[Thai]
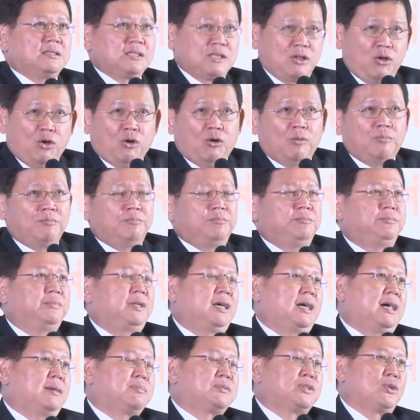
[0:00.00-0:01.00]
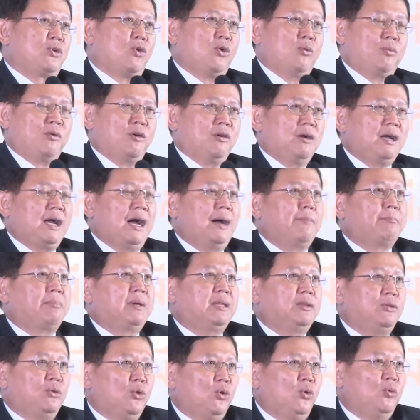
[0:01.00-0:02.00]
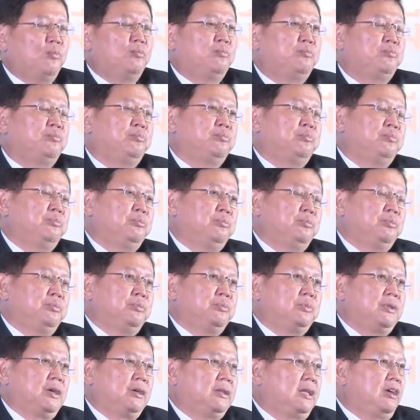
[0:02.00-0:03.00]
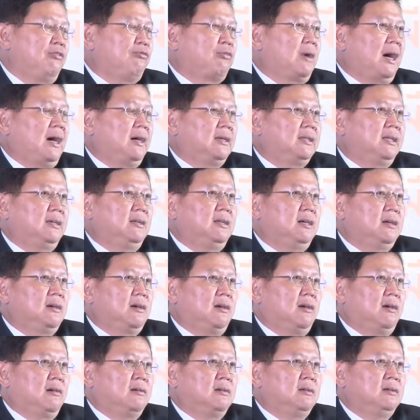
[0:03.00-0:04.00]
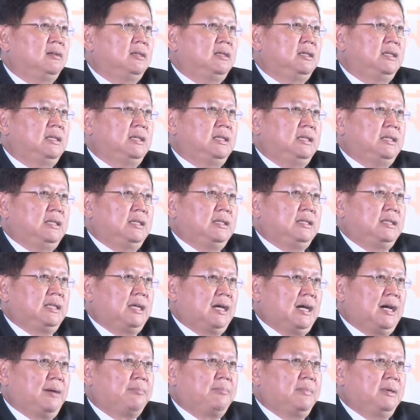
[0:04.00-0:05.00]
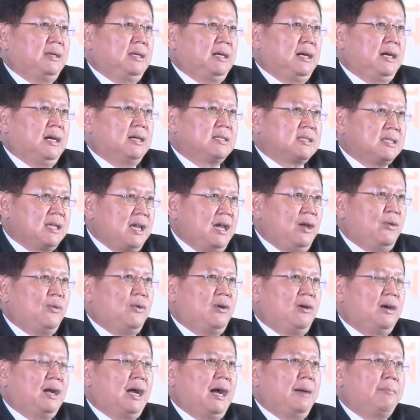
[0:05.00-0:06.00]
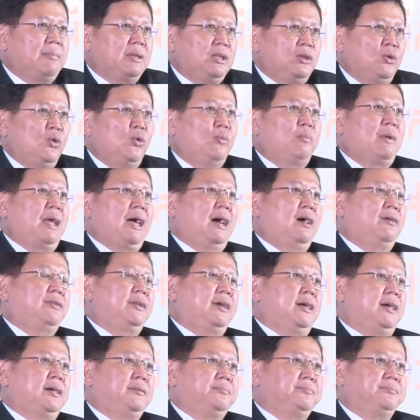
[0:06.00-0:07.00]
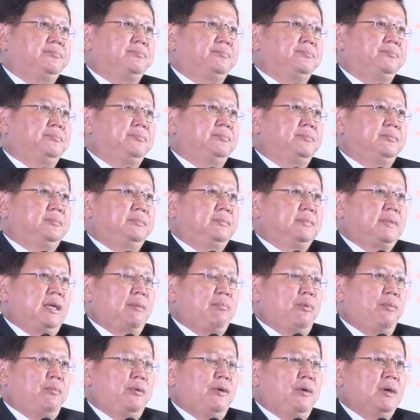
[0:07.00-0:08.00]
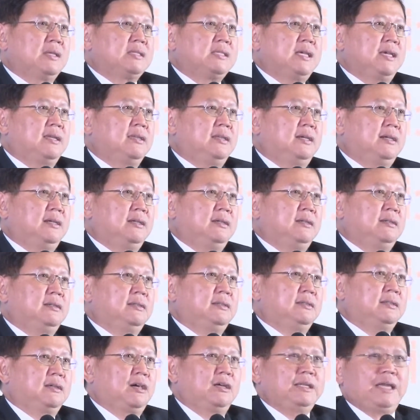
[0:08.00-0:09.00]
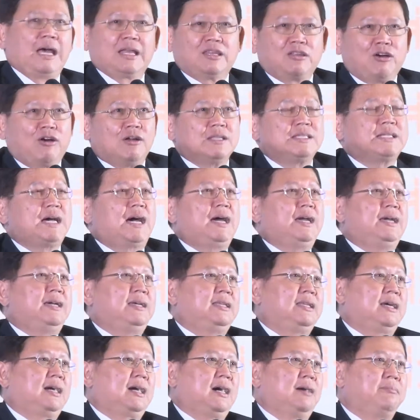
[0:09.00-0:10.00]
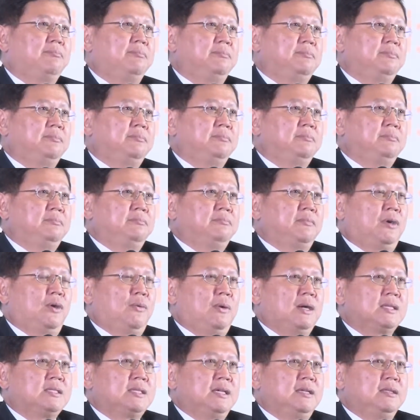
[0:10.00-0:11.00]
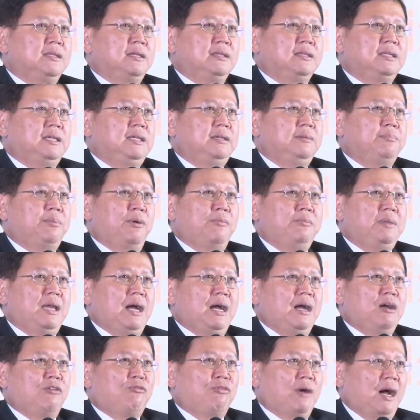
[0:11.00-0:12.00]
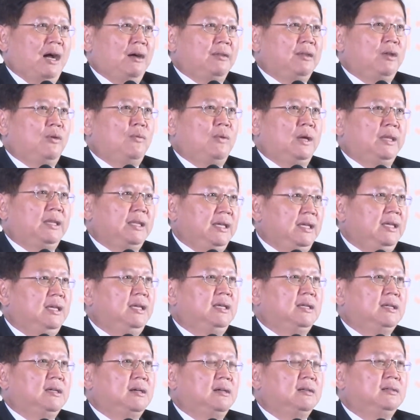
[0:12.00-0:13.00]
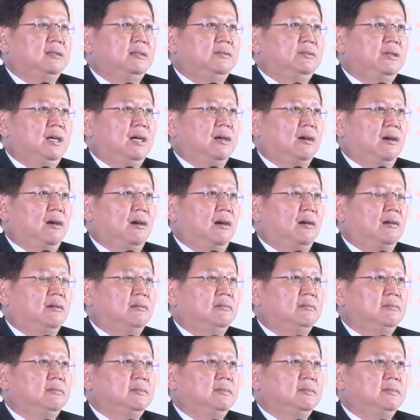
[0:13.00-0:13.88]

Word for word: สโคปนะครับสโคปของการปฏิรูป เราได้ฟังในเรื่องของนะครับสเกลของการปฏิรูปแล้วเนี่ยแต่ผมก็ว่าสิ่งหนึ่งก็อย่าท้อใจนะครับ เพราะว่าสิ่งหนึ่งที่ผมอยากกระฝากในวันนี้ก็คือเรื่องของ